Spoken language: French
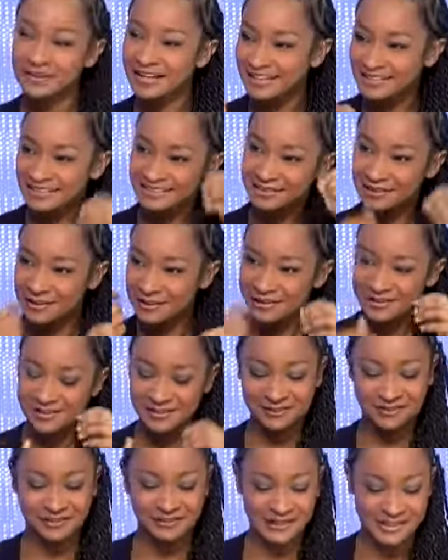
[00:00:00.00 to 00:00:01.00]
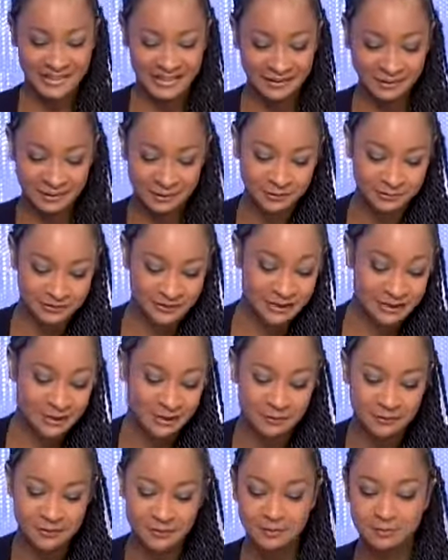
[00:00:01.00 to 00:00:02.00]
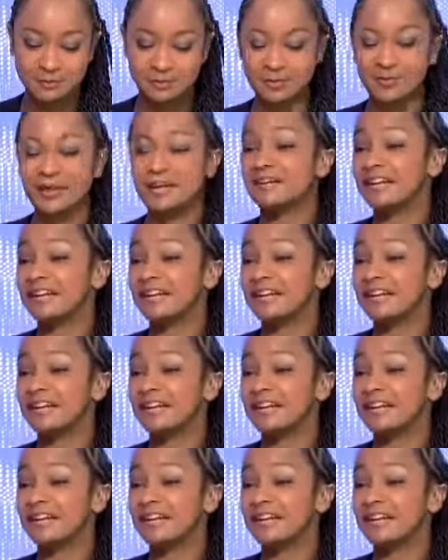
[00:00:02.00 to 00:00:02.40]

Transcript: me raccroche euh, au fil comme je peux.